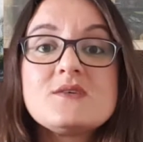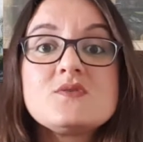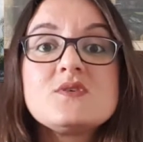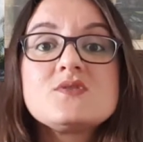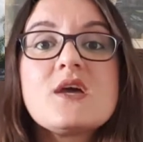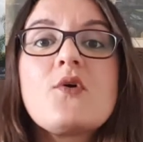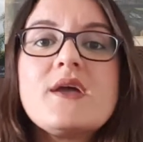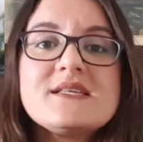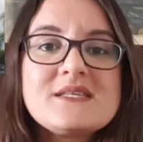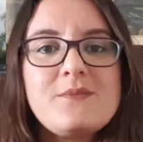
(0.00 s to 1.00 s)
e os seus
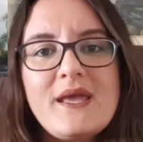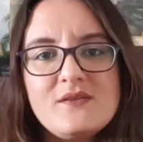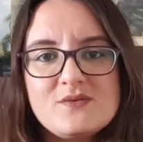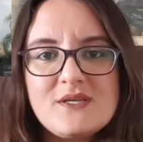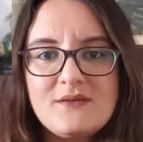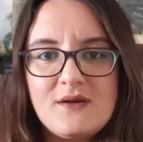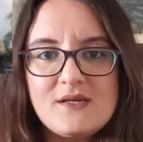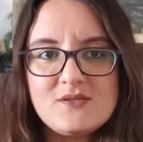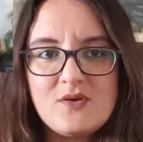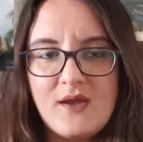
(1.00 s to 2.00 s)
reconhecimentos
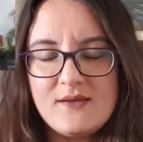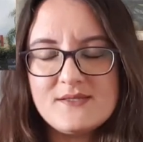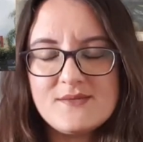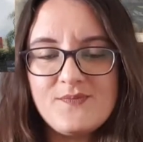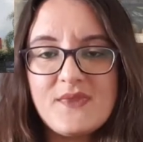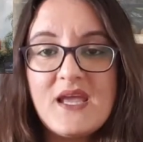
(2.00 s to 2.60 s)
internacionais.